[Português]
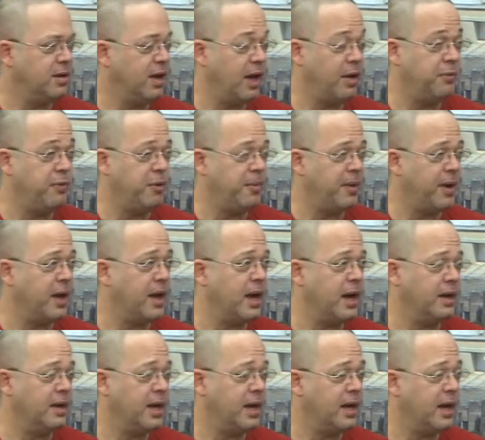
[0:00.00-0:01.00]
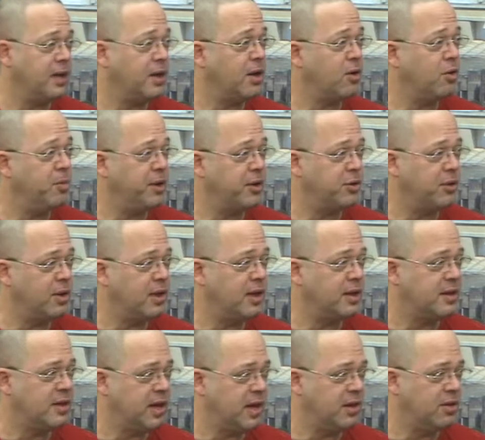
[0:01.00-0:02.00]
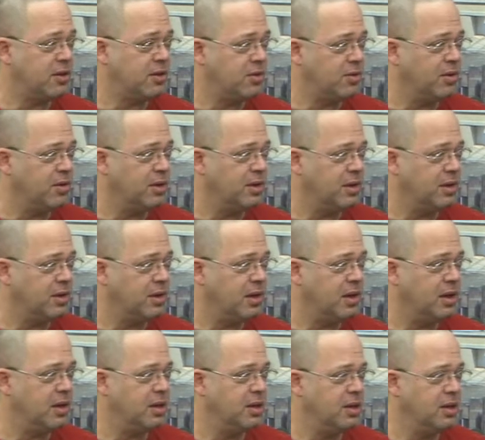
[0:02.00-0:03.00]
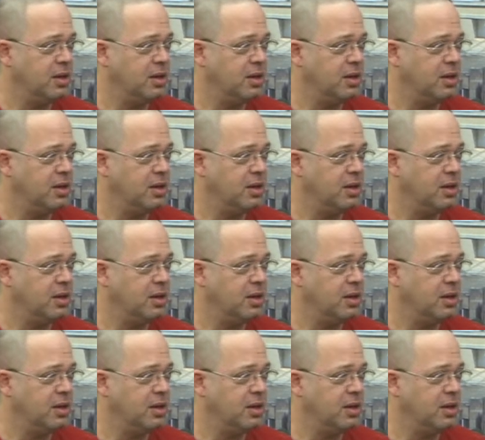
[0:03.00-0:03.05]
aí eu fui pra gaita, na gaita começou a dar certo as coisas, né?